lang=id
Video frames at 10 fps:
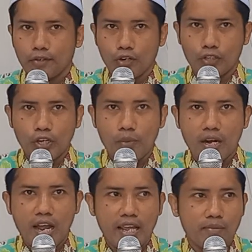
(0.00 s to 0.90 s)
Doki
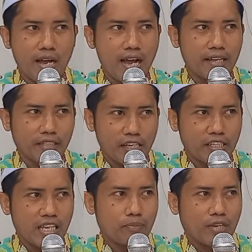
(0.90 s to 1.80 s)
beraing mata
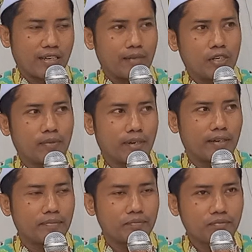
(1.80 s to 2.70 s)
senyap cakap
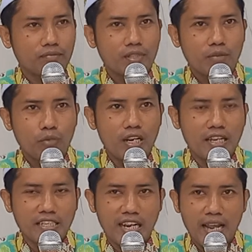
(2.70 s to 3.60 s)
bobo
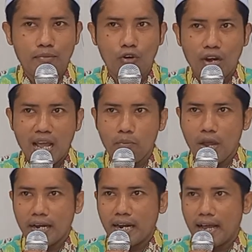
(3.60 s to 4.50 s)
bila si lain mulai
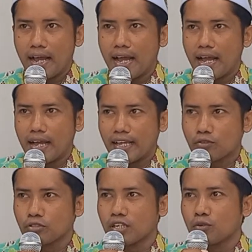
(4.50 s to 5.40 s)
ambian
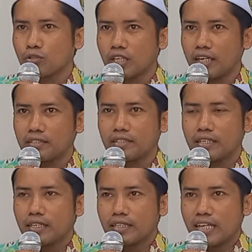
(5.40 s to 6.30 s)
nangis kuserbutan
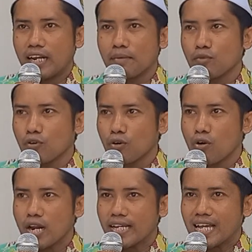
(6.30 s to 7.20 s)
tak le
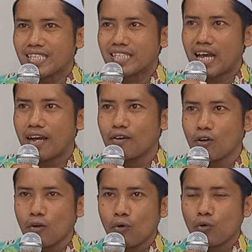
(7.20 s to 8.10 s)
mole
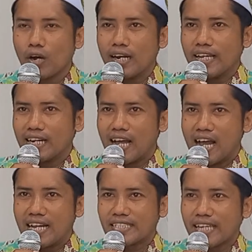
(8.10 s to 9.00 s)
nengiasta walik
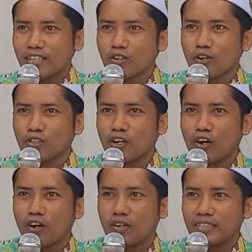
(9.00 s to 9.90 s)
lasai
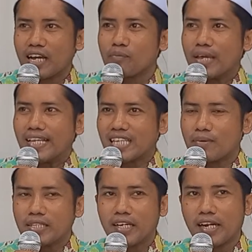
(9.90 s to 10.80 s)
torok-torok tak bisa
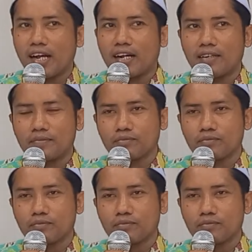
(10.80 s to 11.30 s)
bintara